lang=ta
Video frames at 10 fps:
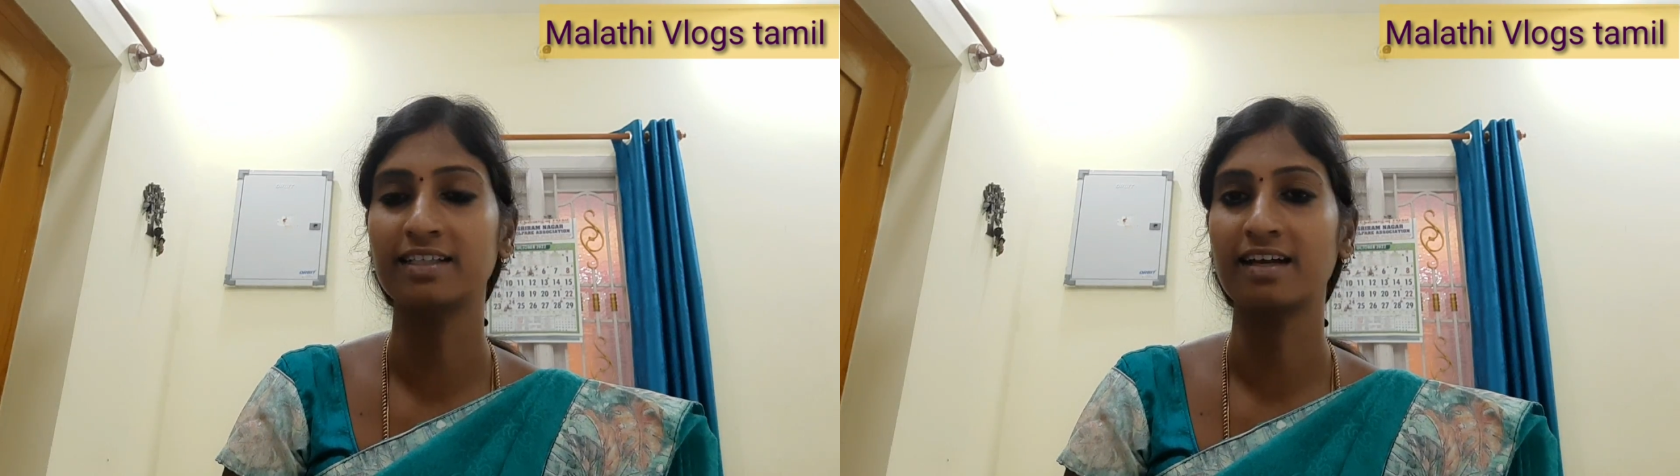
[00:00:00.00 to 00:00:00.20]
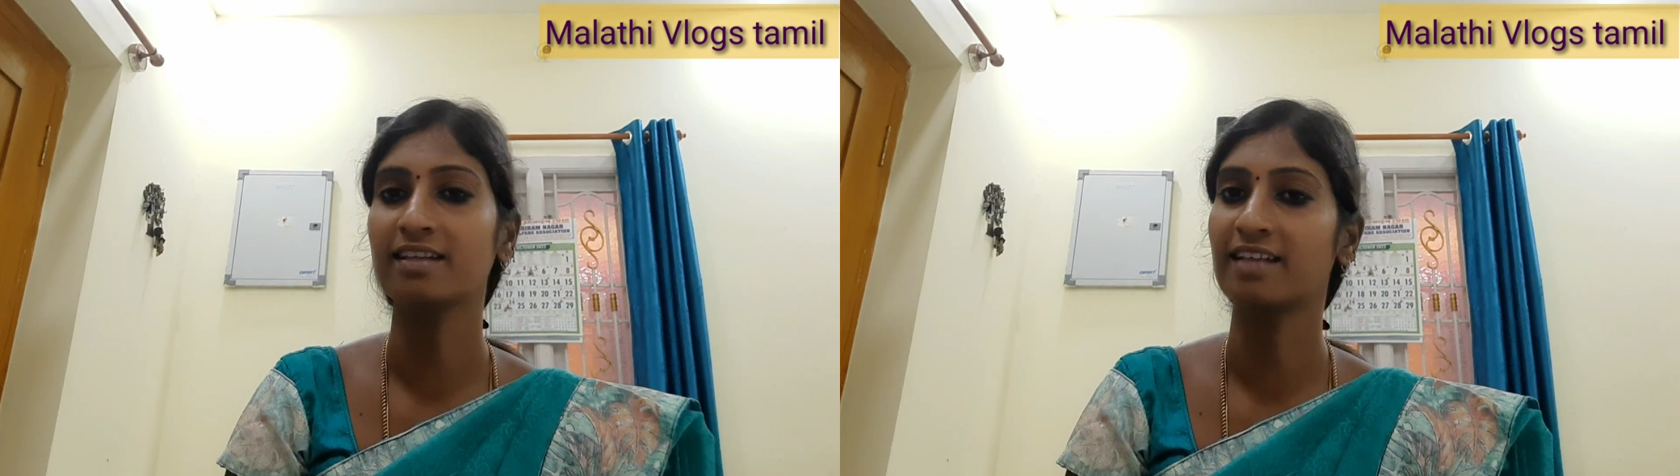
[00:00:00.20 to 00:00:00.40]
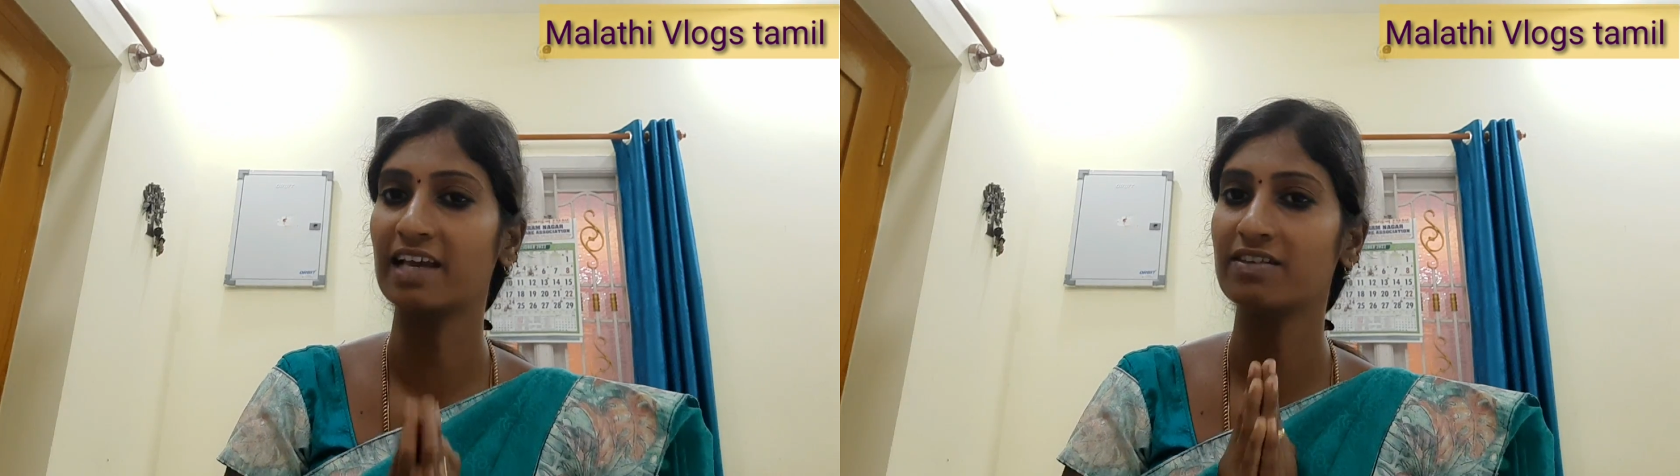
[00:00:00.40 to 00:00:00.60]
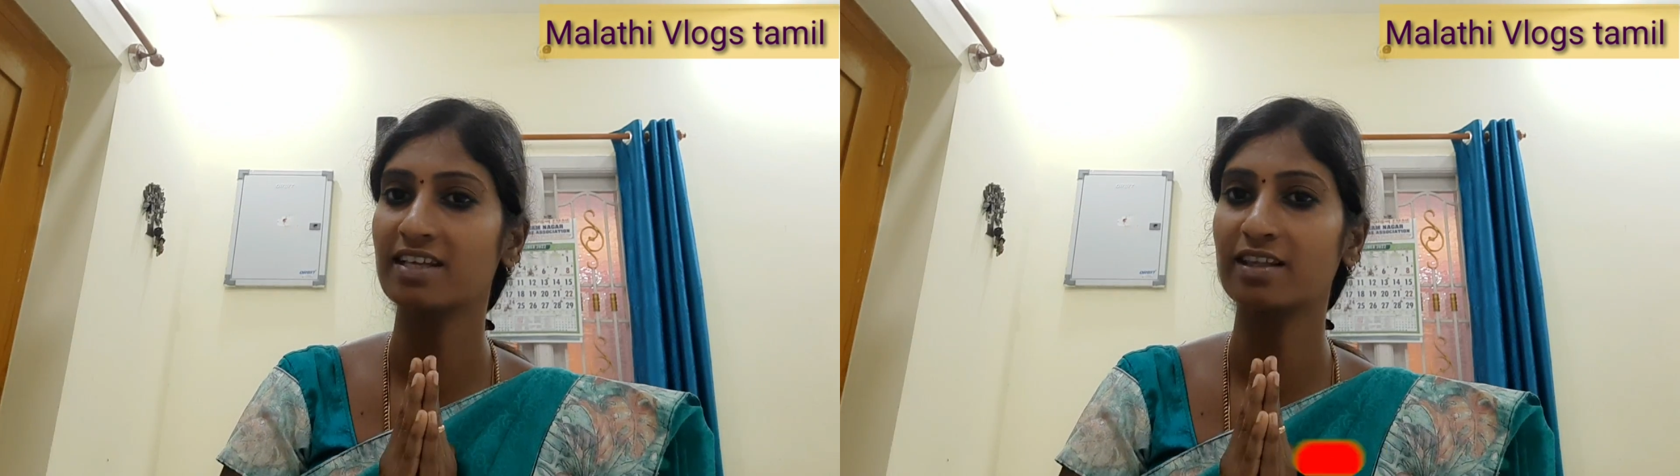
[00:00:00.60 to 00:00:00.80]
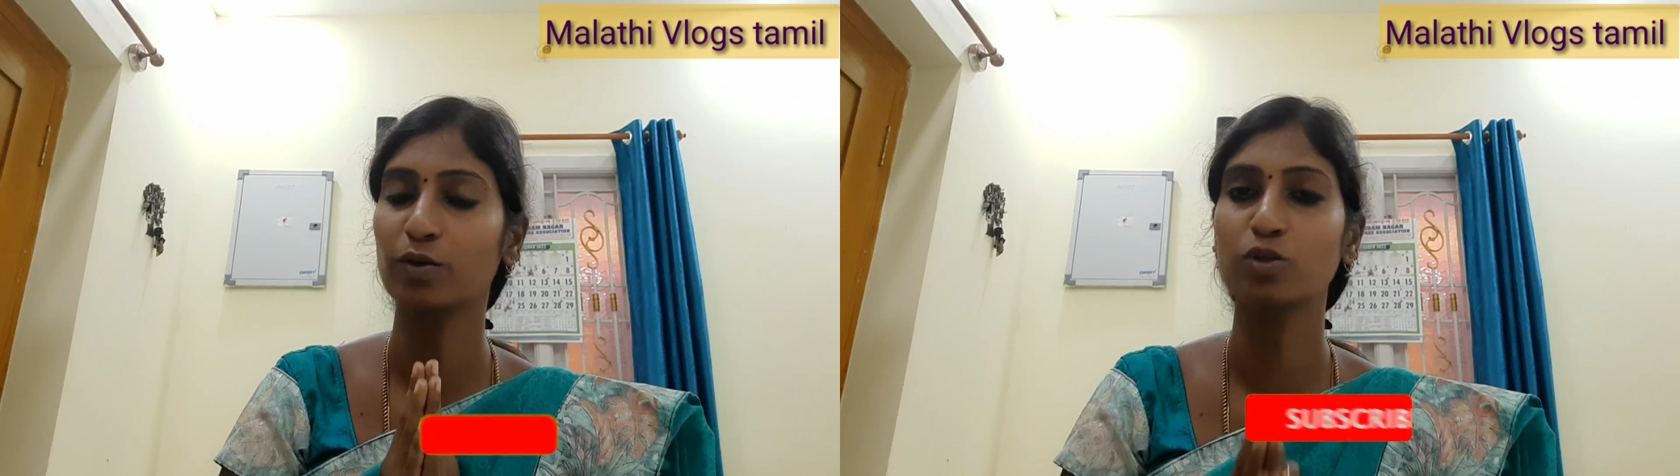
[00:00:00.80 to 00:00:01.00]
அதனால தயவு
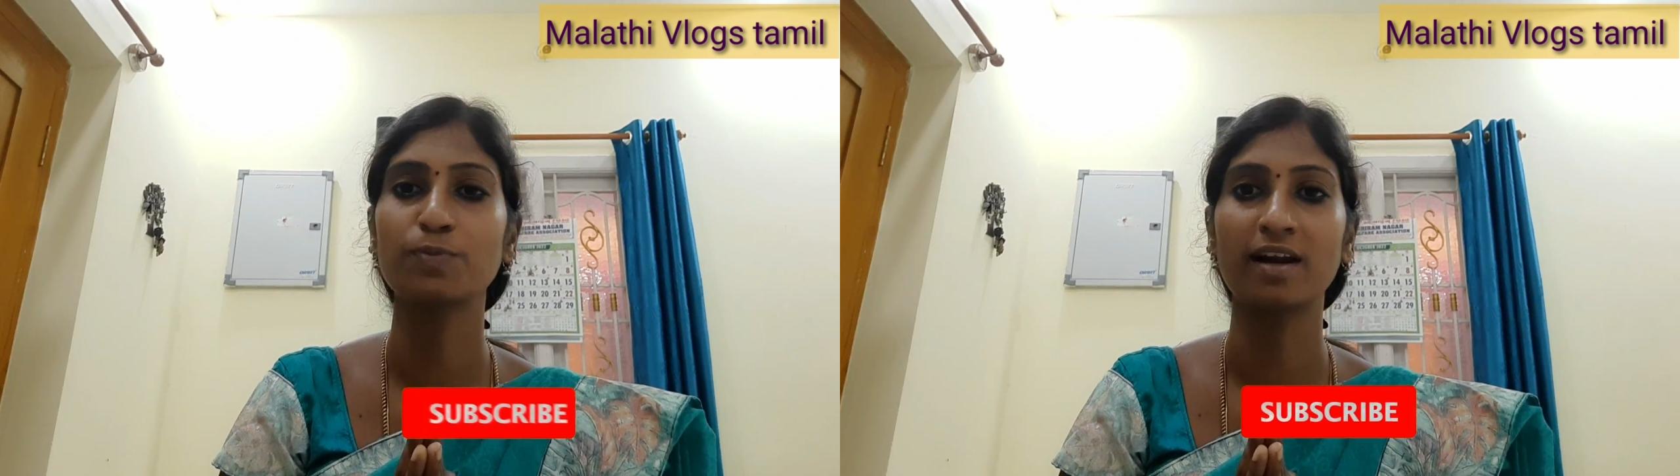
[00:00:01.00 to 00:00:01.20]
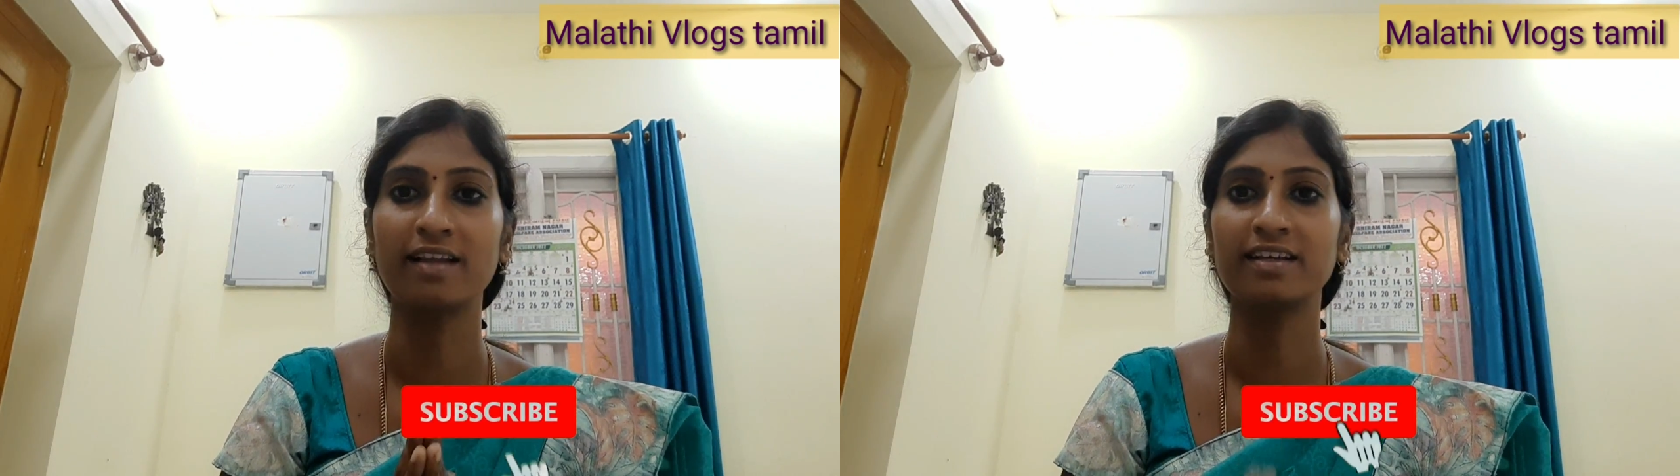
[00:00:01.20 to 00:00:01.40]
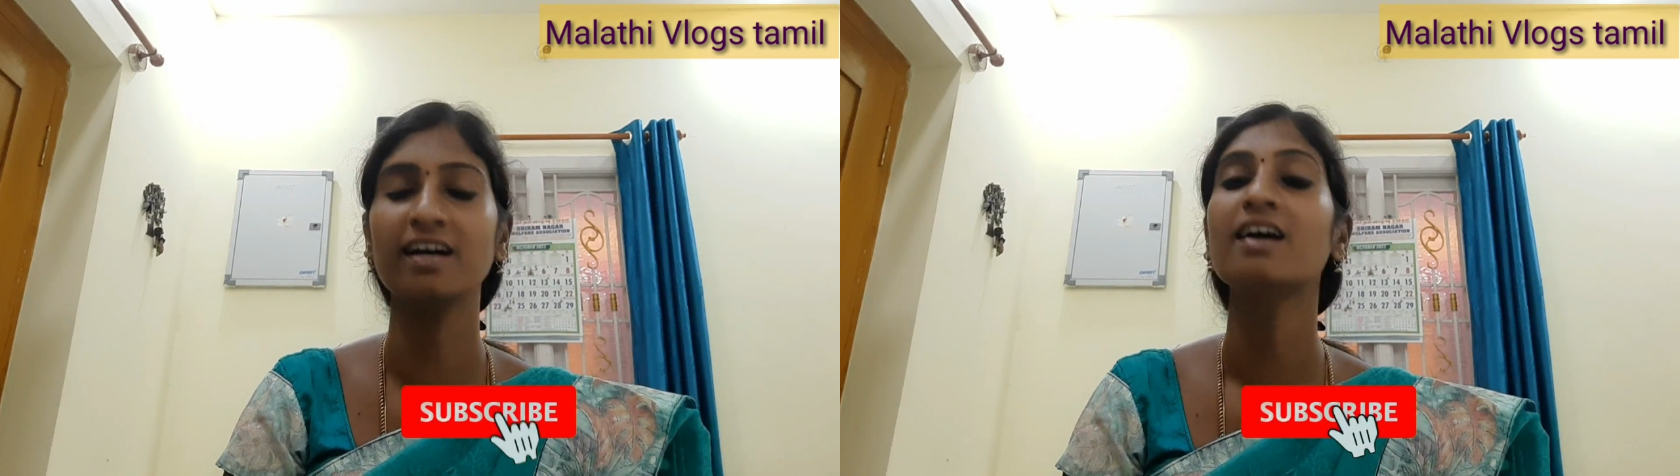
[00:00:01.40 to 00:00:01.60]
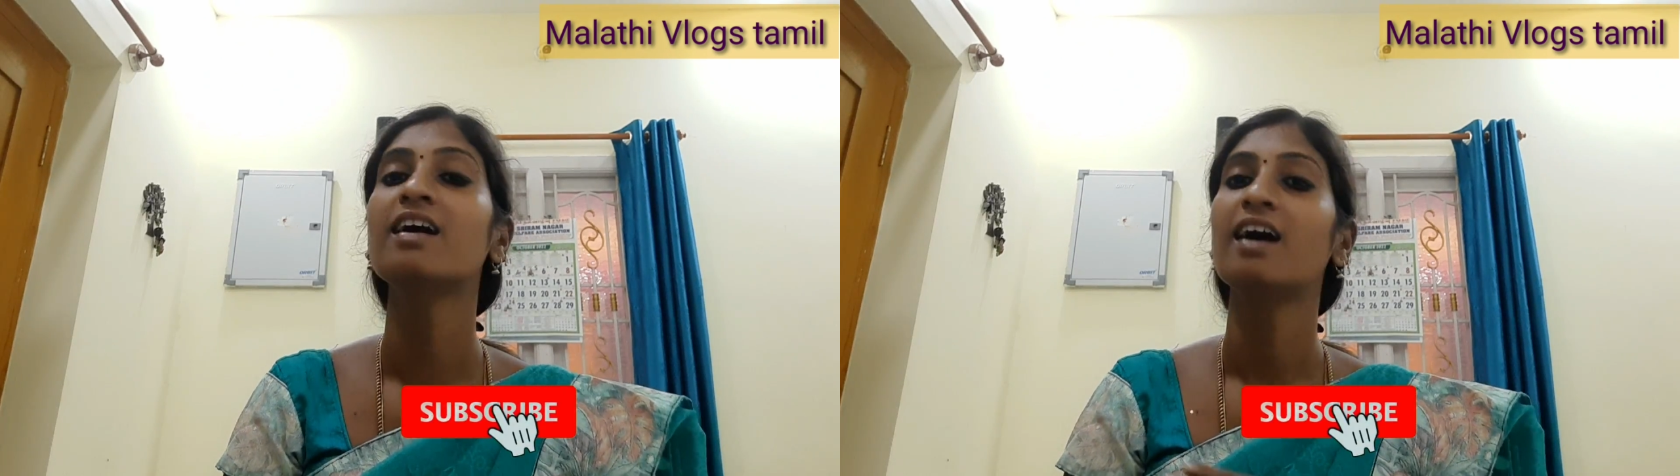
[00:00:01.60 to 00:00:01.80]
செய்து யூஸ் பண்ணாதீங்க